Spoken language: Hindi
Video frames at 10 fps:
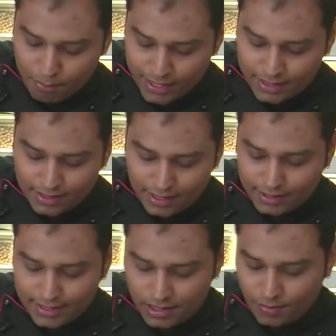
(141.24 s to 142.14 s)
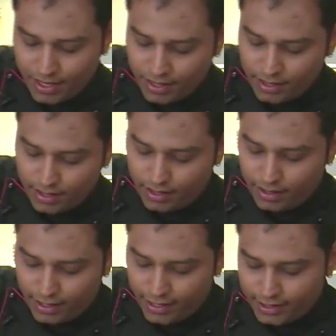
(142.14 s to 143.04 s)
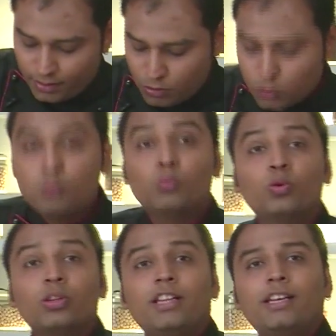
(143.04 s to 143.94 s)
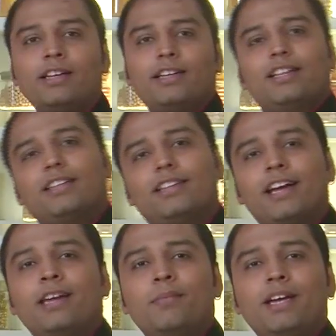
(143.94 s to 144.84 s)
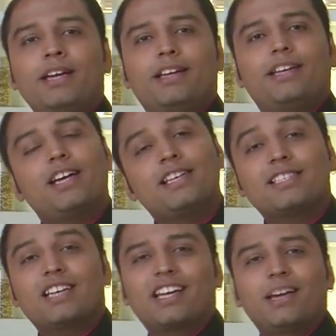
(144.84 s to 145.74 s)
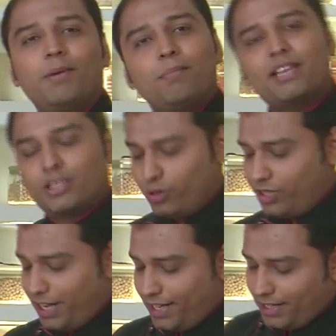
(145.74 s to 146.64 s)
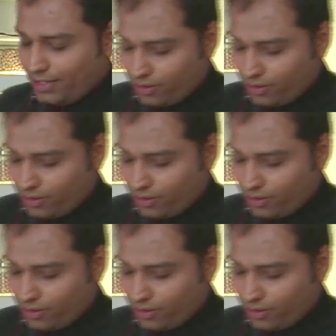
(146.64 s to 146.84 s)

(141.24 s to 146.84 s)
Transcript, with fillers: मिक्स करते समय एकदम स्मूथली दही में या इस चक्के में मिक्स हो जाएगी